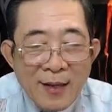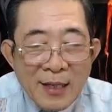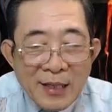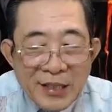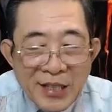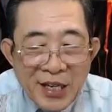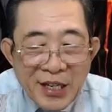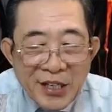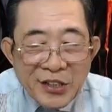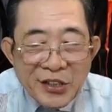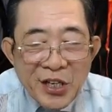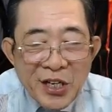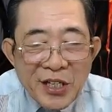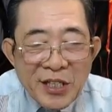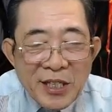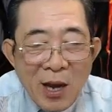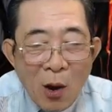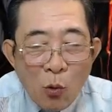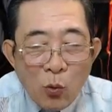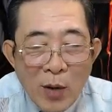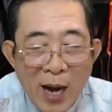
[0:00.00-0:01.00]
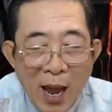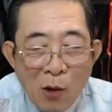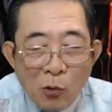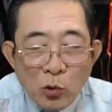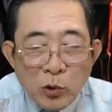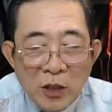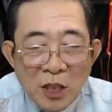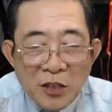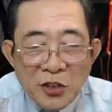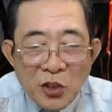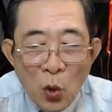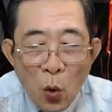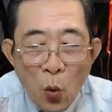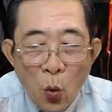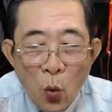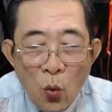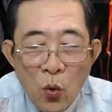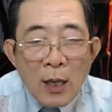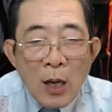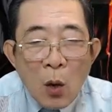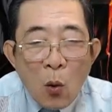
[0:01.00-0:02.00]
Vị trí đầu não của tứ
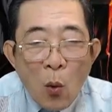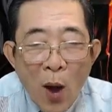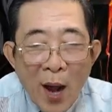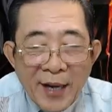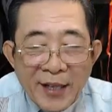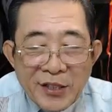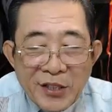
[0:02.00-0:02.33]
trụ ngoại